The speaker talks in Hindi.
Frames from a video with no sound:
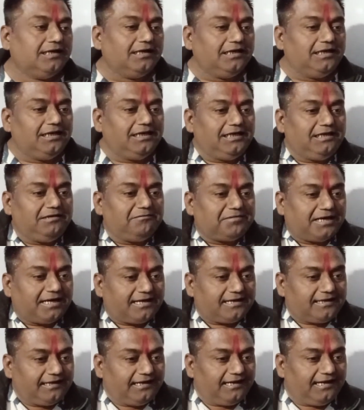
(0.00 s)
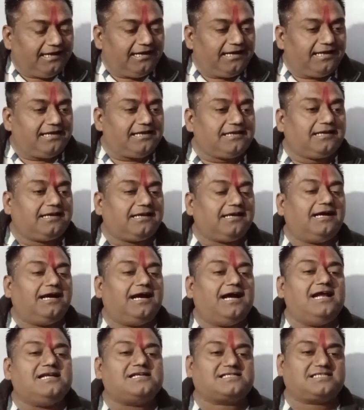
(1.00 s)
लीवर एक
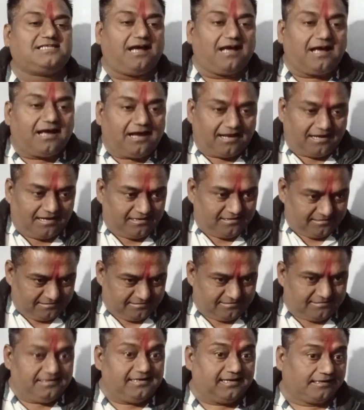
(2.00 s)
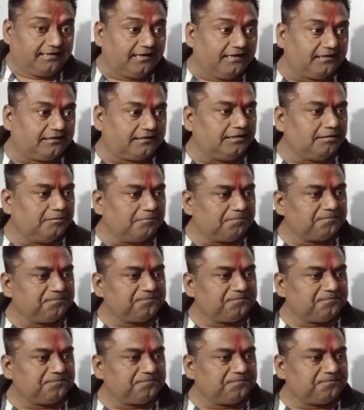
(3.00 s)
ऐसा अंग या कृति